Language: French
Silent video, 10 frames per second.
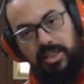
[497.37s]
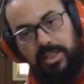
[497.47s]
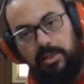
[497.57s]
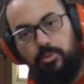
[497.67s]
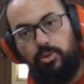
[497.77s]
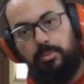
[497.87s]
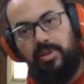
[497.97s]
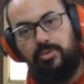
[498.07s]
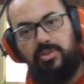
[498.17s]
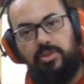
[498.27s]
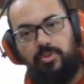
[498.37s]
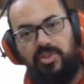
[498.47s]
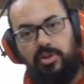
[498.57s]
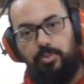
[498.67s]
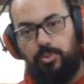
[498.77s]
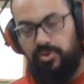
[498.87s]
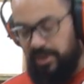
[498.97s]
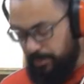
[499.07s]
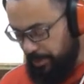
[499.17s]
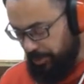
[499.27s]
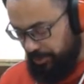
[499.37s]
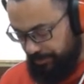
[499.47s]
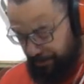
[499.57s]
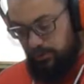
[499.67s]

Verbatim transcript: tas qui remonte, parce que sinon sa coupe ne sera pas bonne.